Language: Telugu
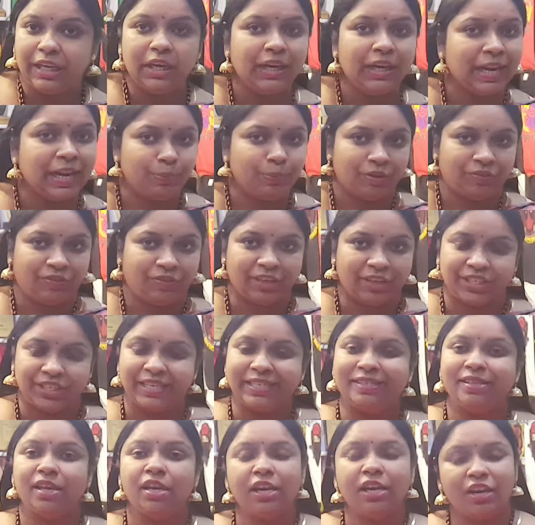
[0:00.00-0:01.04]
నేను ప్రిఫర్
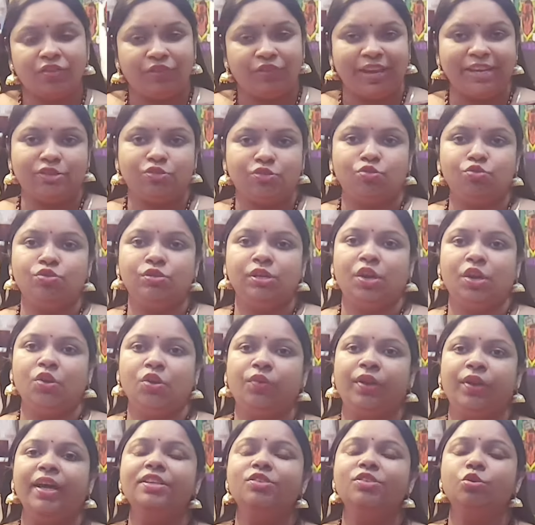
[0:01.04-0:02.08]
చేస్తాను నేను వేసుకుంటున్నాను
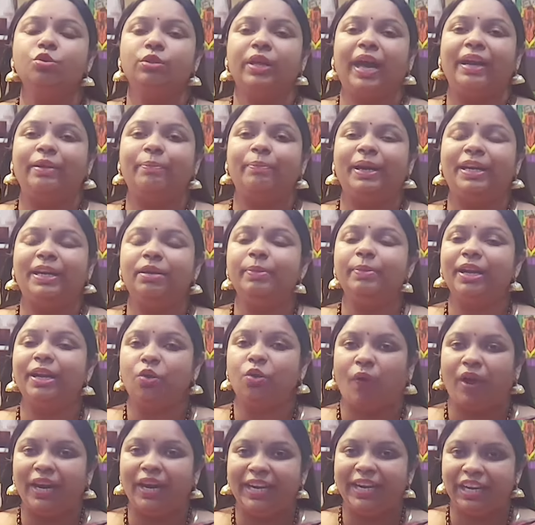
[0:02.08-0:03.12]
కూడా సో దాన్ని బట్టి మన
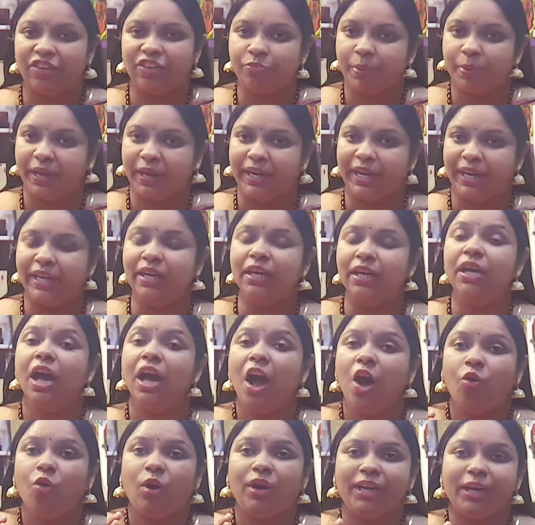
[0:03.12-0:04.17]
క్వాలిటీ ఆఫ్ ప్రింటింగ్
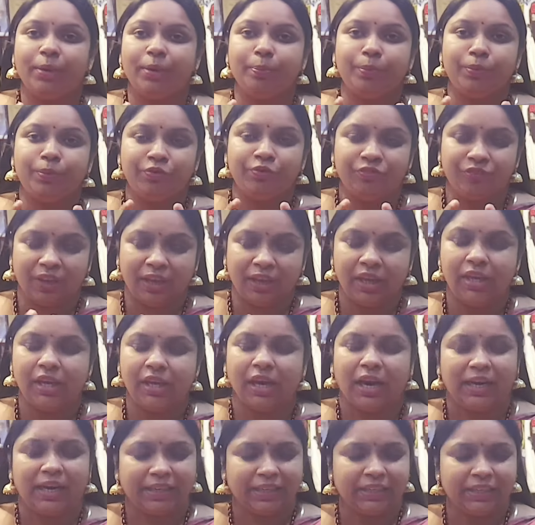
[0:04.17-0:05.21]
వాటర్ ప్రూఫ్ ఇంక్
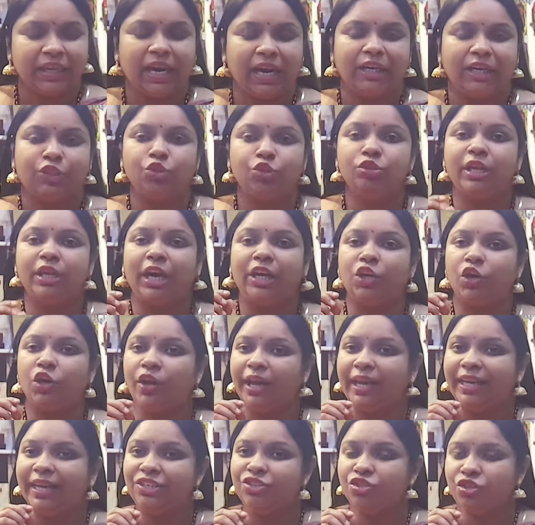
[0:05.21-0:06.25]
అంటే దాని అర్థం దాంట్లో
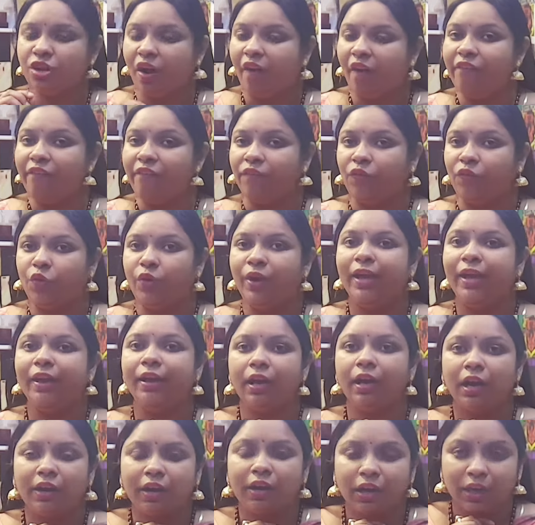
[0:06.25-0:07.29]
ఇంచ్ ఆఫ్ కూడా
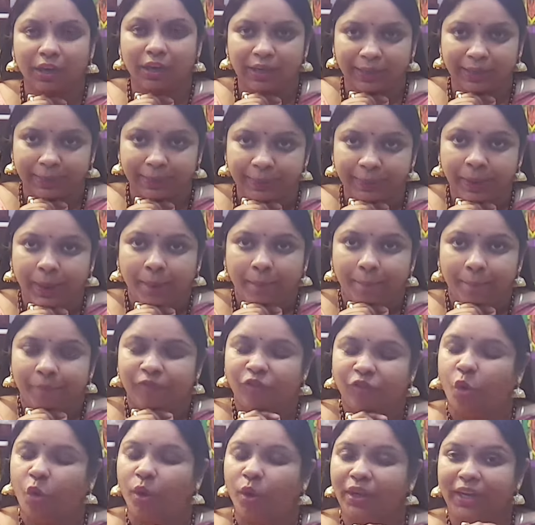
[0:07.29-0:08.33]

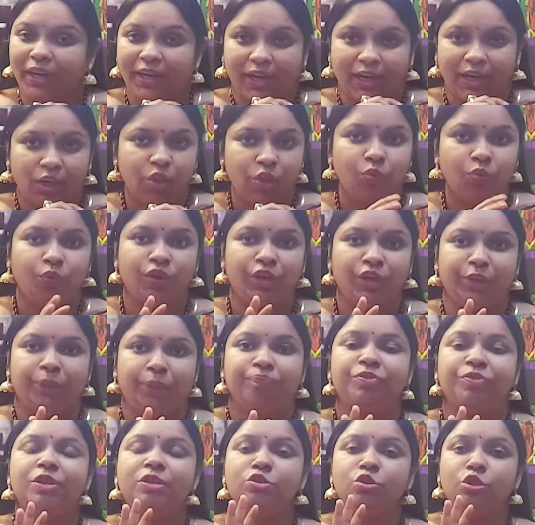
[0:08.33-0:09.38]
వాటర్ అన్నది ఉండదు
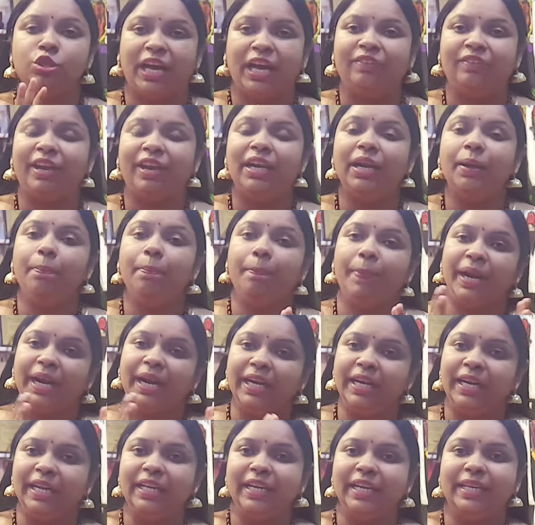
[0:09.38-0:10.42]
సో దానివల్ల
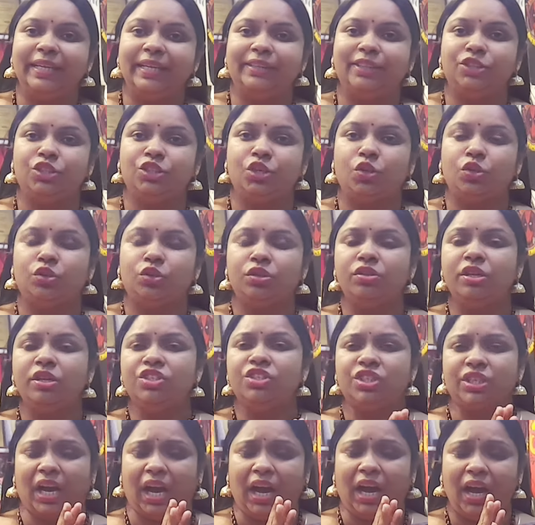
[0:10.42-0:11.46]
ప్రింటింగ్ ఏదైతే జరుగుతుందో
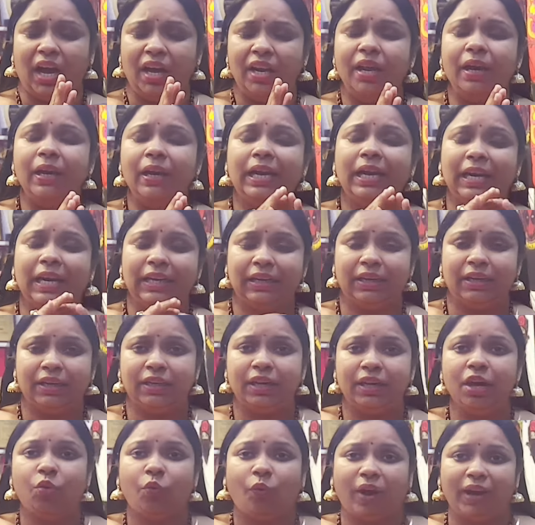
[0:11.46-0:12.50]
చాలా
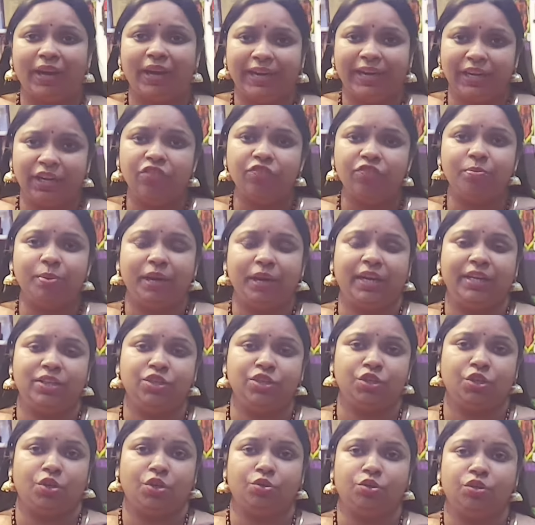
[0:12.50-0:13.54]
క్లియర్గా క్వాలిటీ ఆఫ్ ప్రింటింగ్
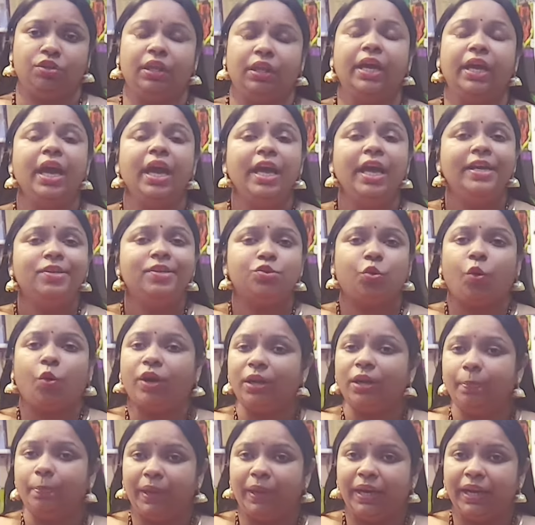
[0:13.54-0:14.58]
జరుగుతుంది సో
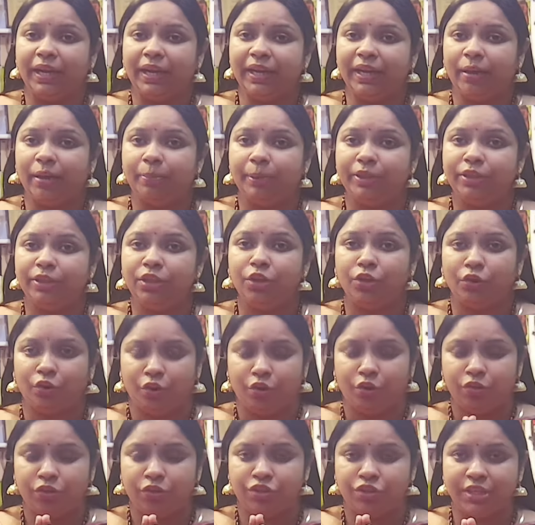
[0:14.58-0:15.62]
ఒకటి ప్రింటింగ్ అయిపోయింది
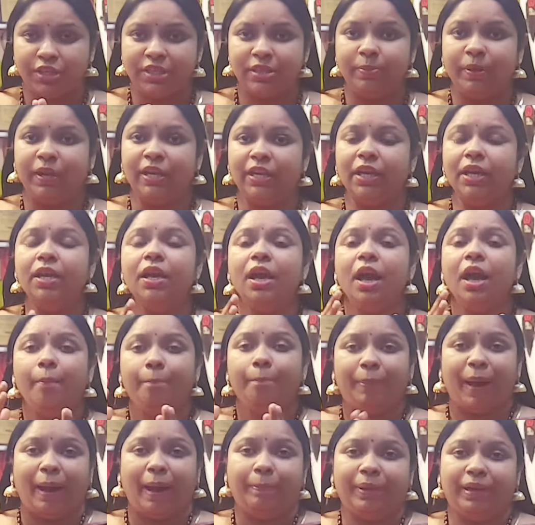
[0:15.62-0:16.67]
రెండోది వచ్చేసి మనకి
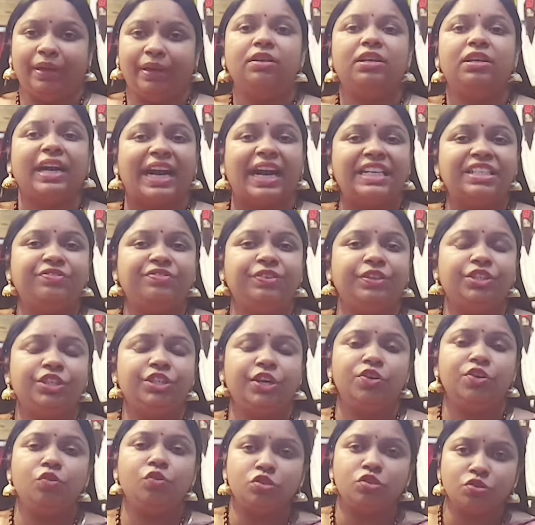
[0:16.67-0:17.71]
పేపర్ ట్రాన్స్ఫర్
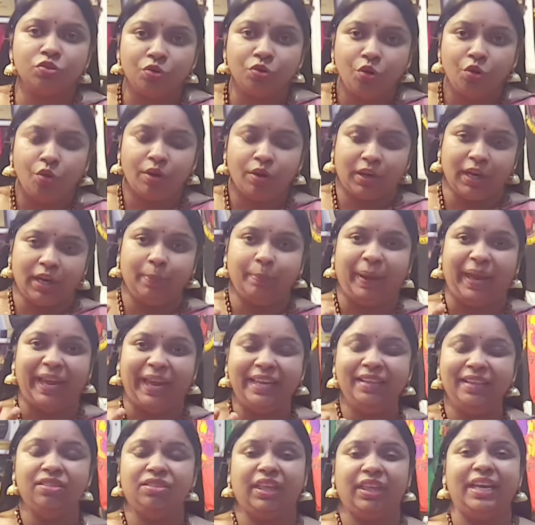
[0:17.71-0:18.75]
చేయడం కోసం ఇంకొక
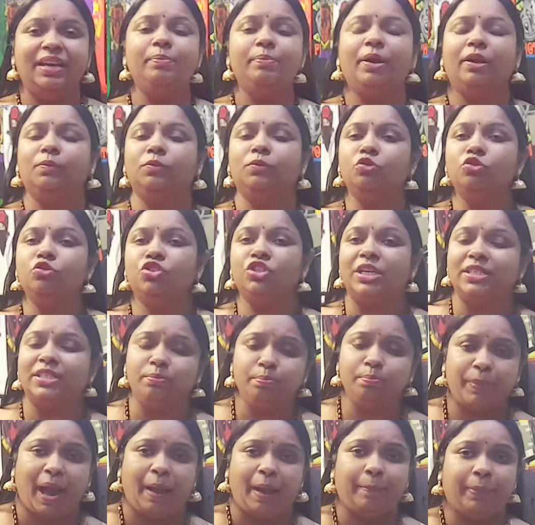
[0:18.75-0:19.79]
మెయిన్ థింగ్ మనం యూజ్ చేస్తాం
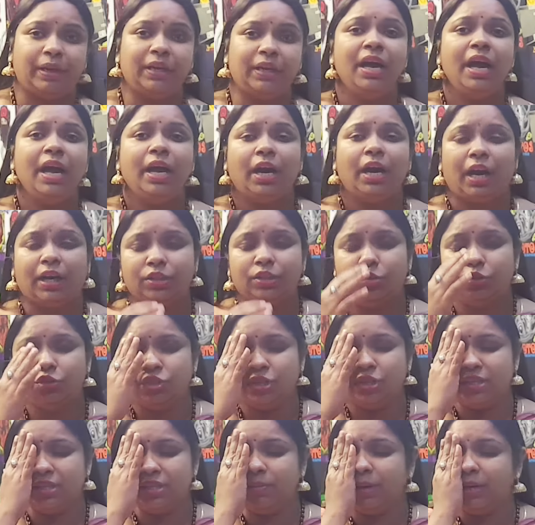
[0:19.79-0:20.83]
పేపర్ అది
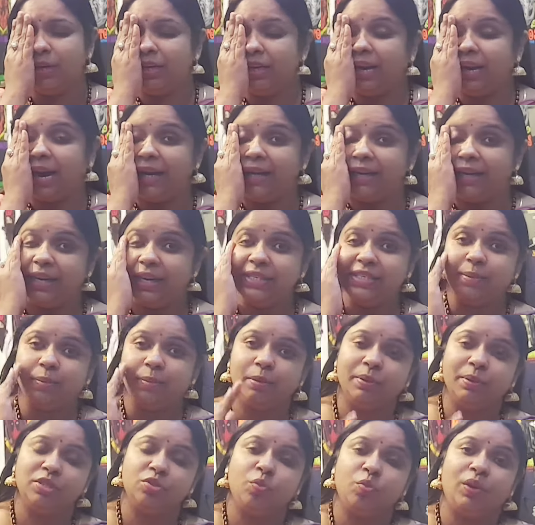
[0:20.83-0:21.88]
వచ్చేసి మనకి నైంటీ నైన్
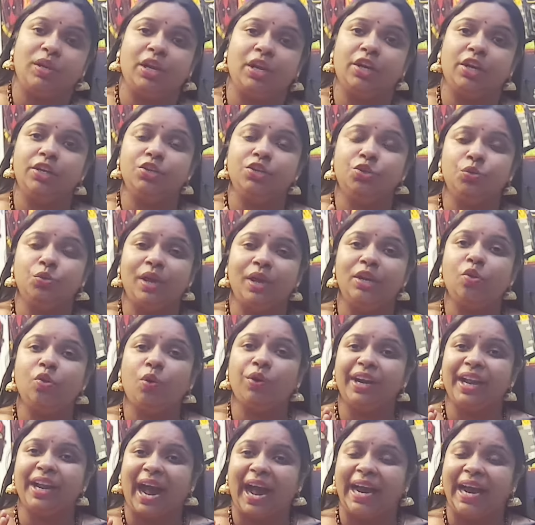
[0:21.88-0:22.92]
సబ్లివేషన్ వాళ్ళ యొక్క డ్యూయల్
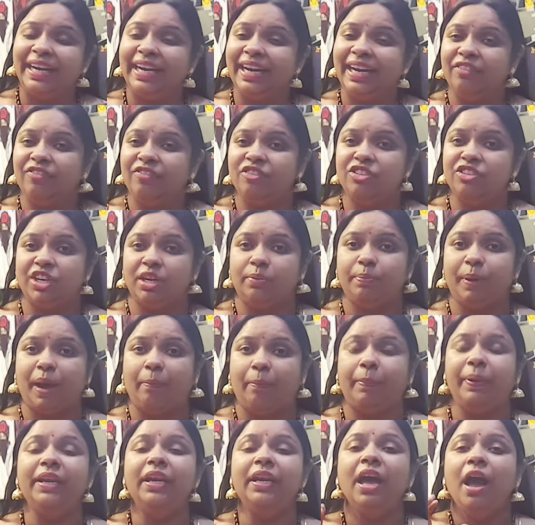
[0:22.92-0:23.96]
కోటెడ్ హైలీ డెఫినేషన్
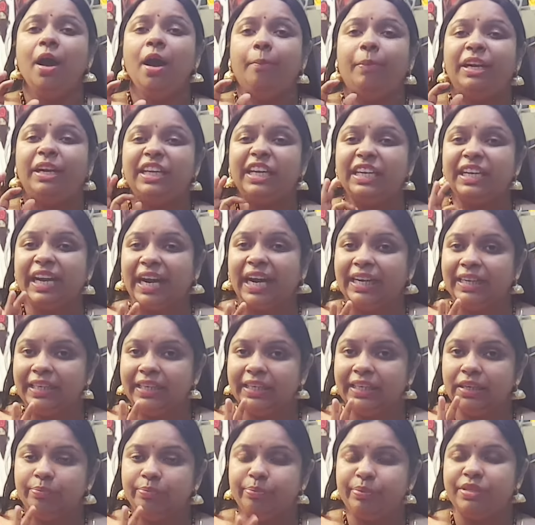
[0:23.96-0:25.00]
పేపర్ మనకి నైంటీ
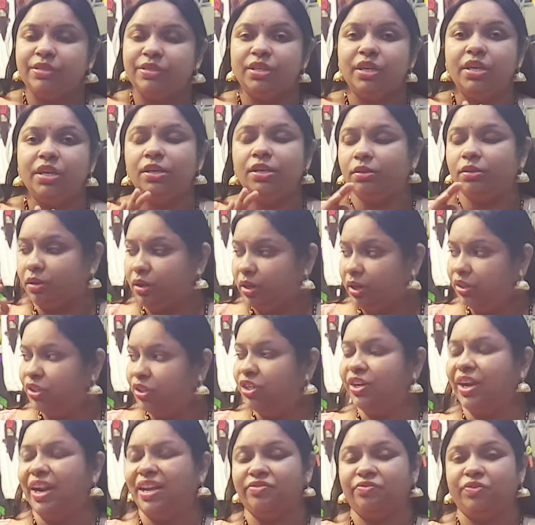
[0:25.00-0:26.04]
నైన్ పర్సెంట్ అది
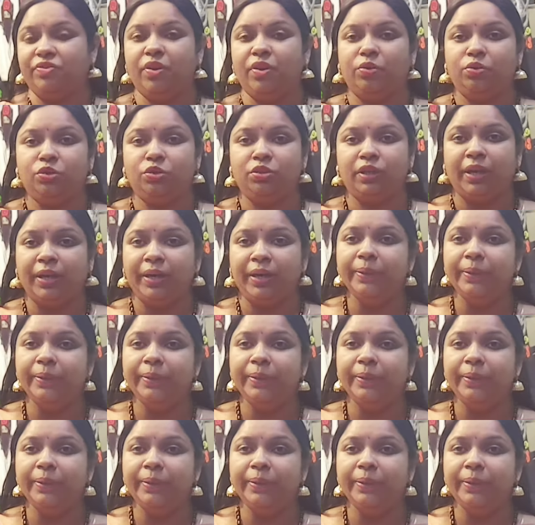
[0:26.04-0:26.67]
ట్రాన్స్ఫర్ అవుతుందండి